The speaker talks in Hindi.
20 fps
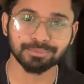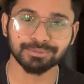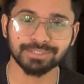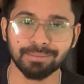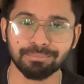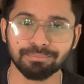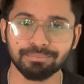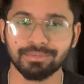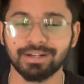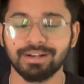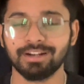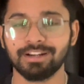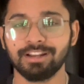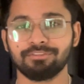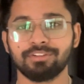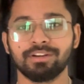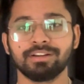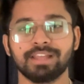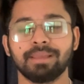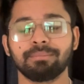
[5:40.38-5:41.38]
से आप
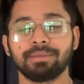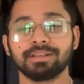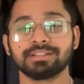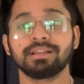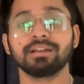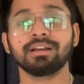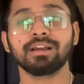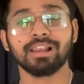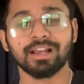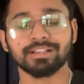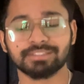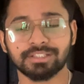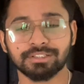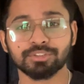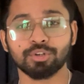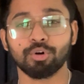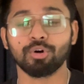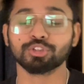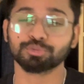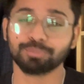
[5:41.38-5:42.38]
डिफरेंट टाइप के सन
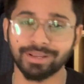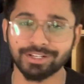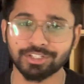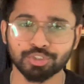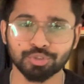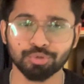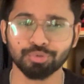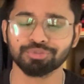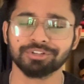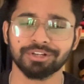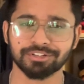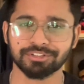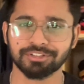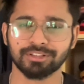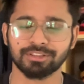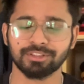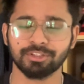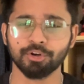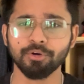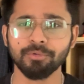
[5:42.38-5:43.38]
ग्लासेस और स्पेक्स चूज़ कर
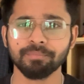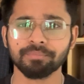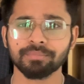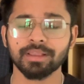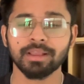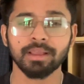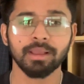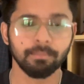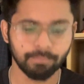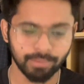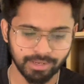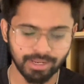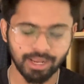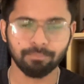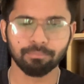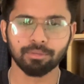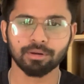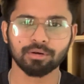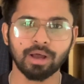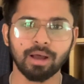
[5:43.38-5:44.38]
सकते हो मैं
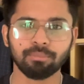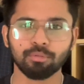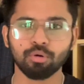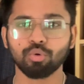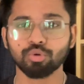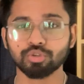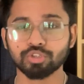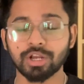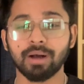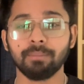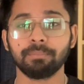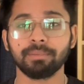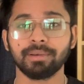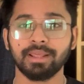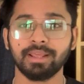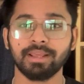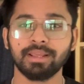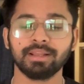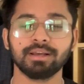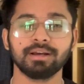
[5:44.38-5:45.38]
यहाँ पर आपको कुछ
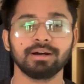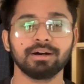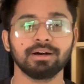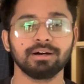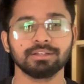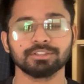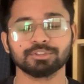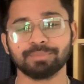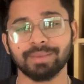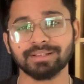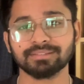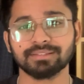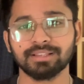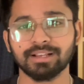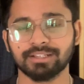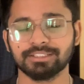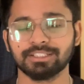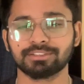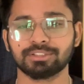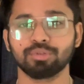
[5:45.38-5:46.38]
अपने स्पेक्स
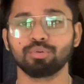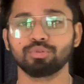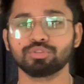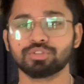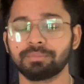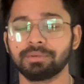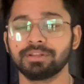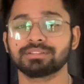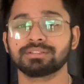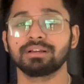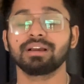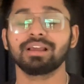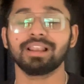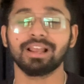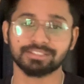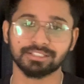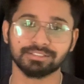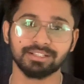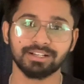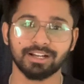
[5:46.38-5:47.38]
दिखा देता हूँ कुछ अपने सन
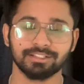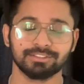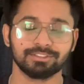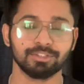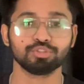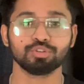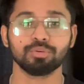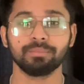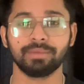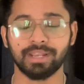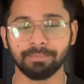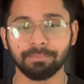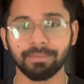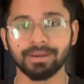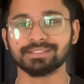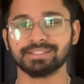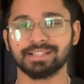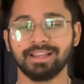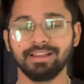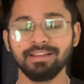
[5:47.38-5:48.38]
ग्लासेस दिखा देता हूँ जो मेरे
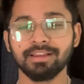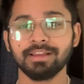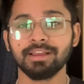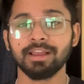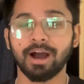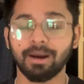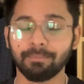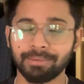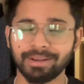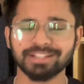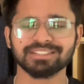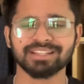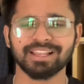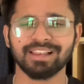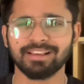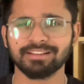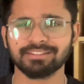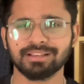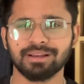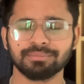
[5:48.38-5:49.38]
पास हैं अपने
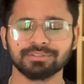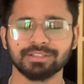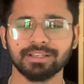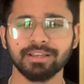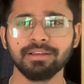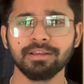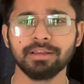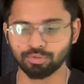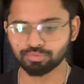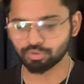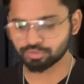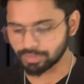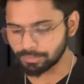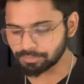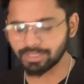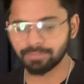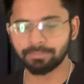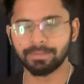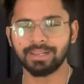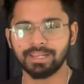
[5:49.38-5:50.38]
स्टाइल के हिसाब से तो
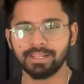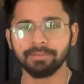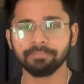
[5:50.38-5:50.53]
सबसे पहले